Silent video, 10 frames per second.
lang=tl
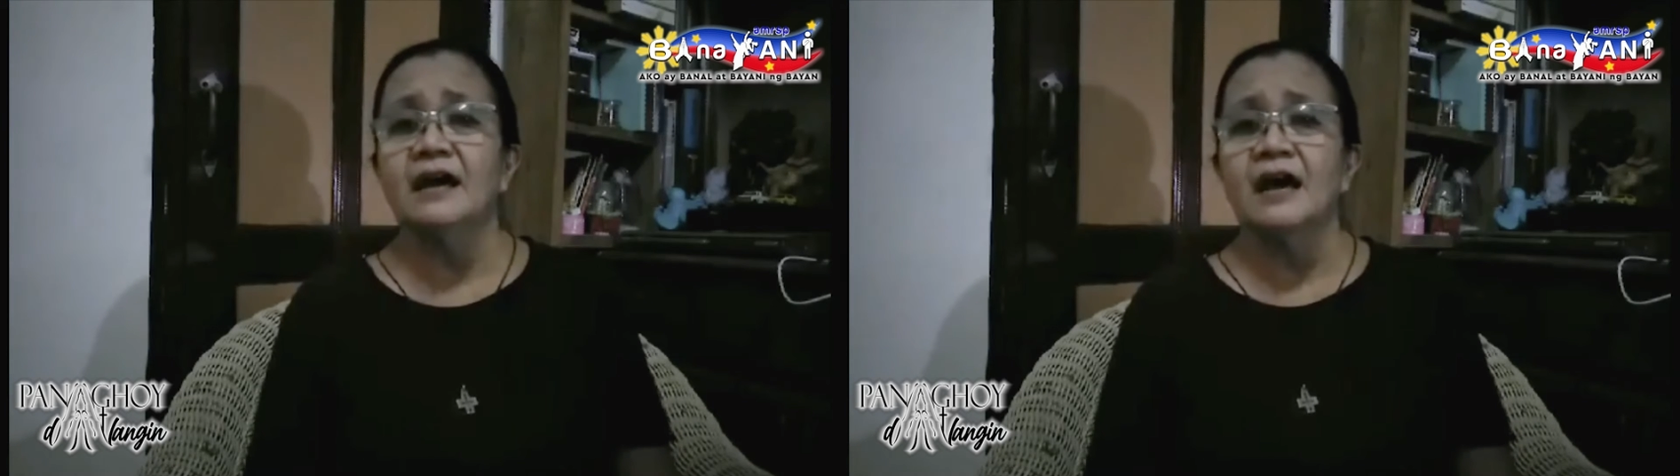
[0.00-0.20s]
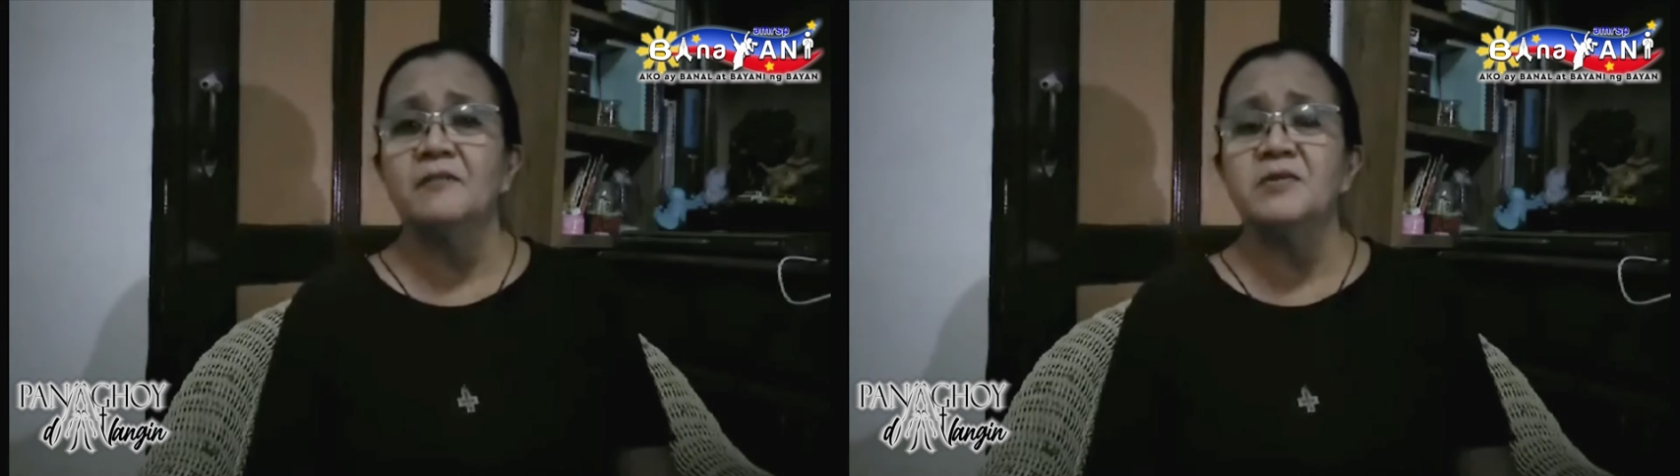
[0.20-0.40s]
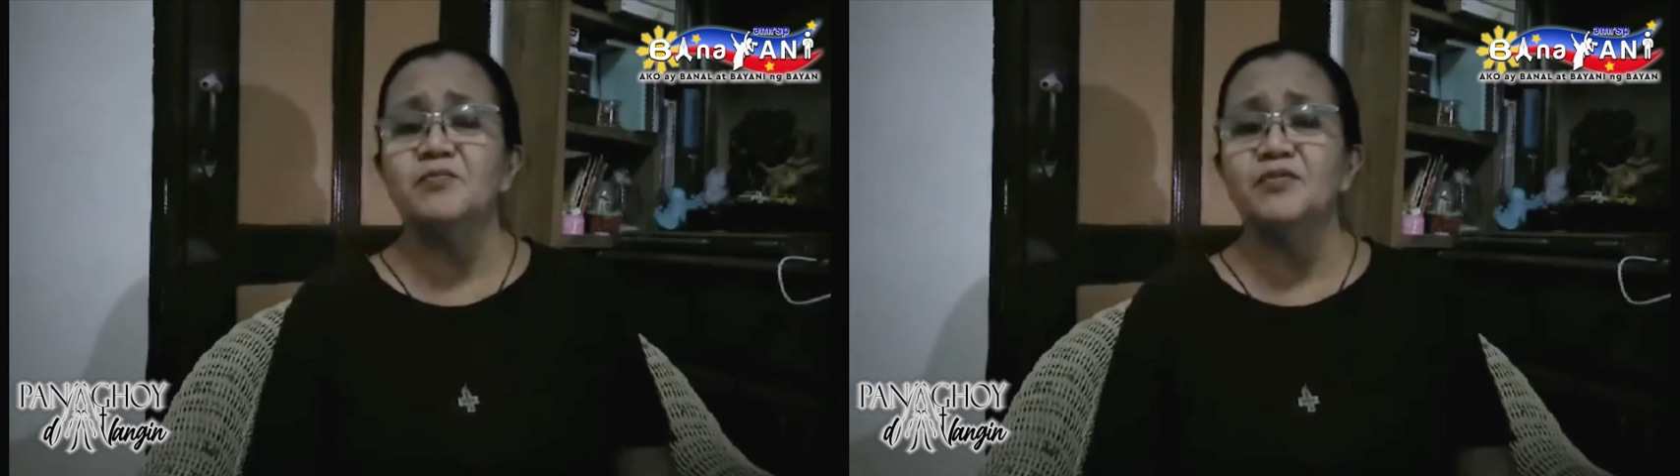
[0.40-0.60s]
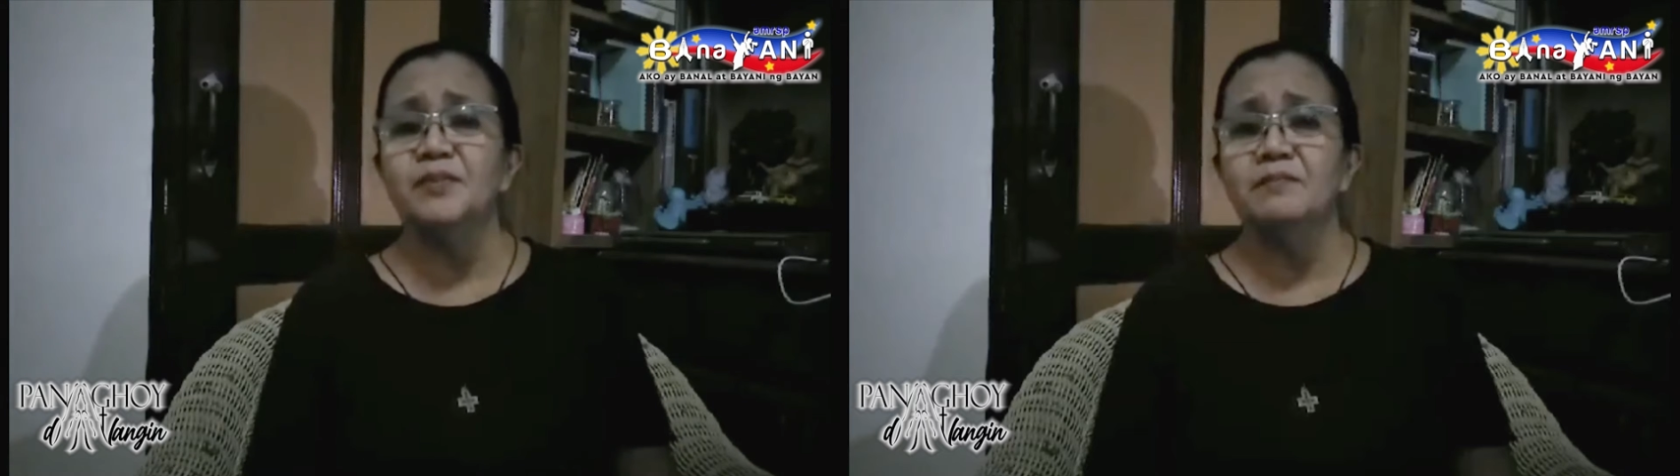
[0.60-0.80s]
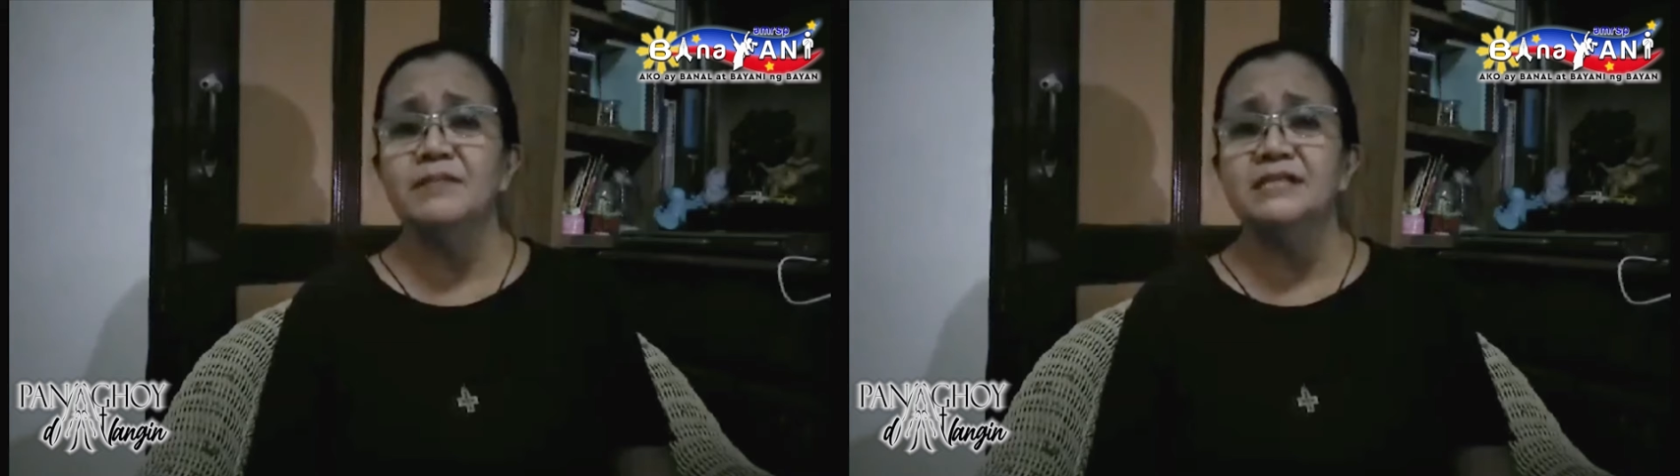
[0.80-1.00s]
ang aming pong
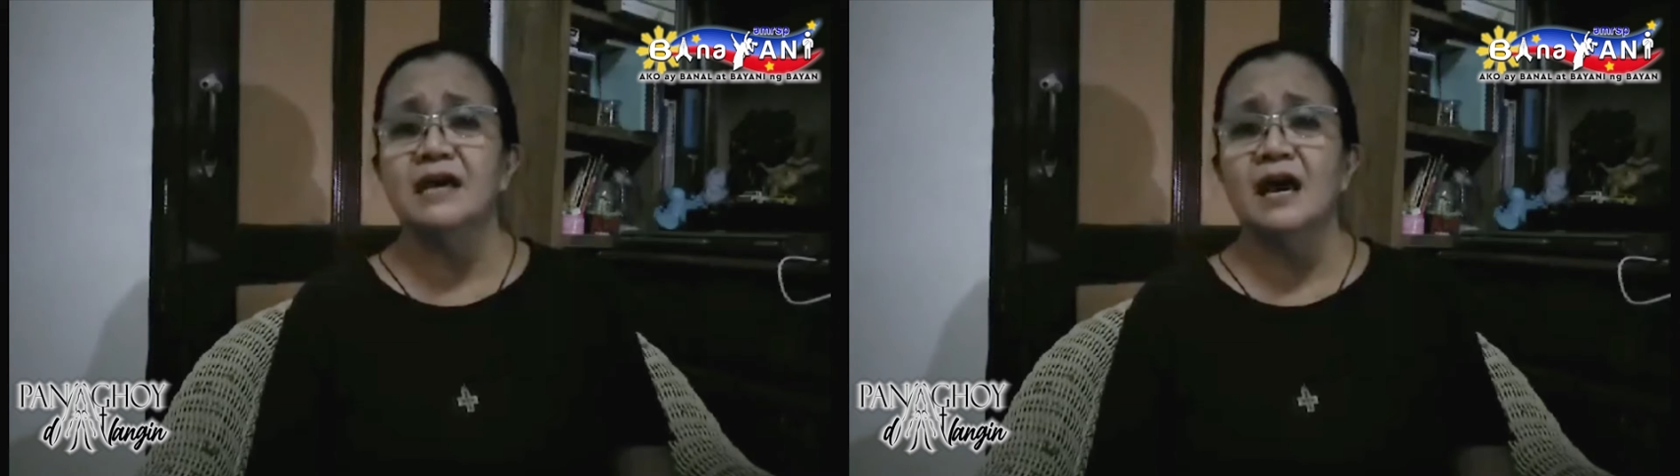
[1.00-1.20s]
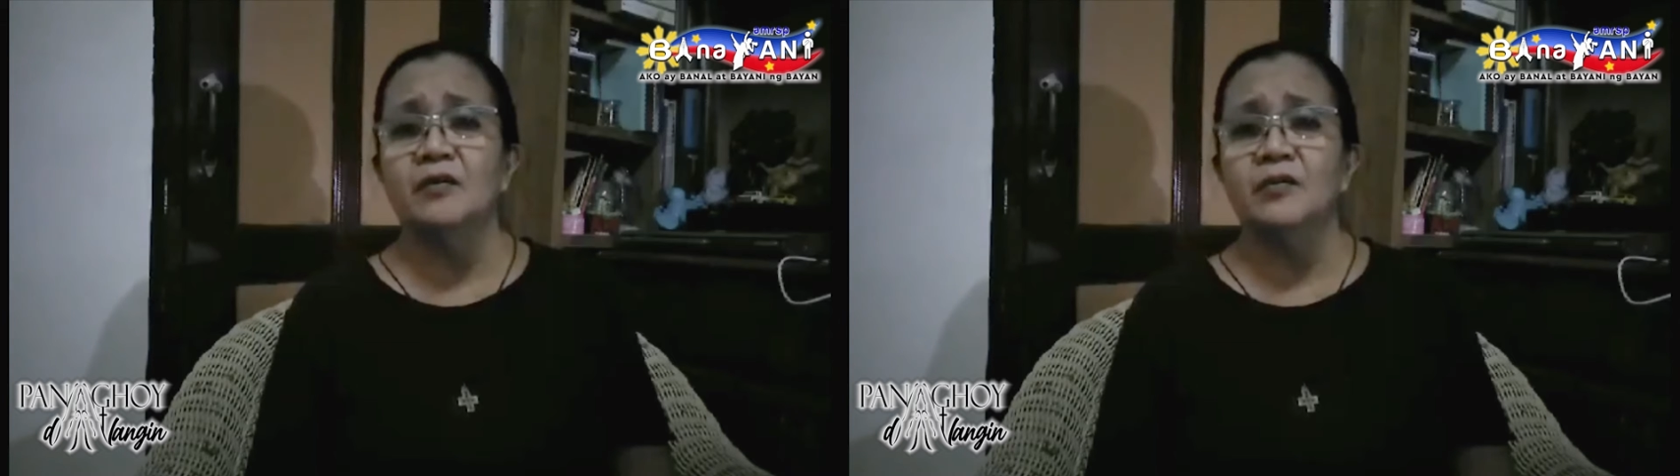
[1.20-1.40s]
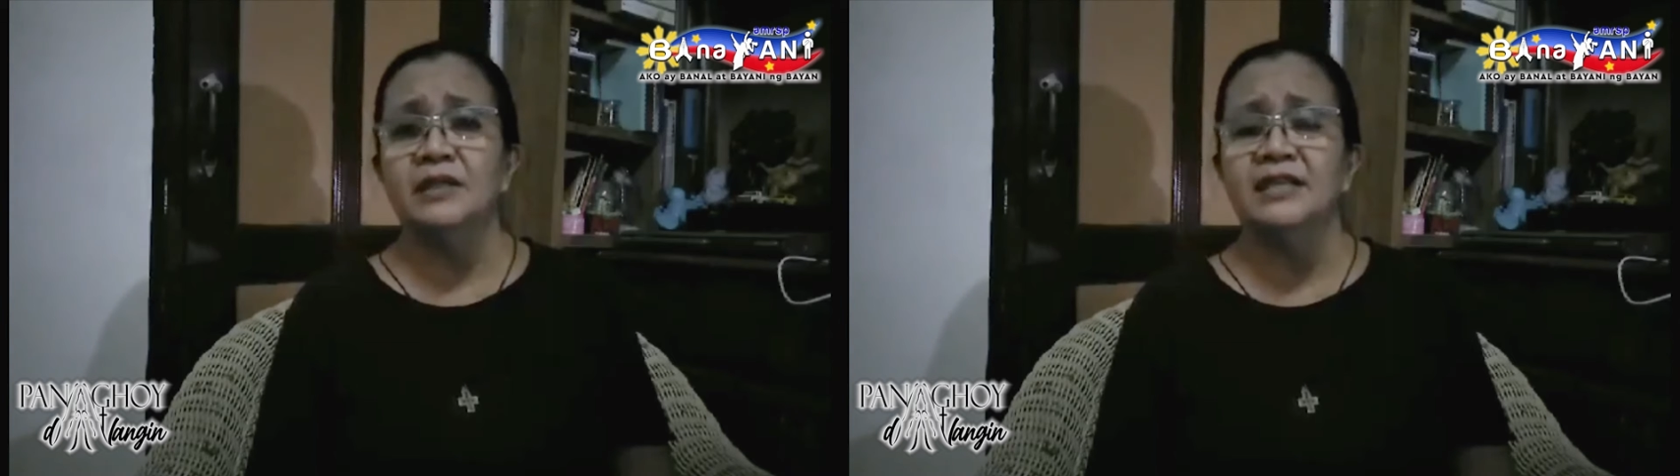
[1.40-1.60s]
pambansang awit,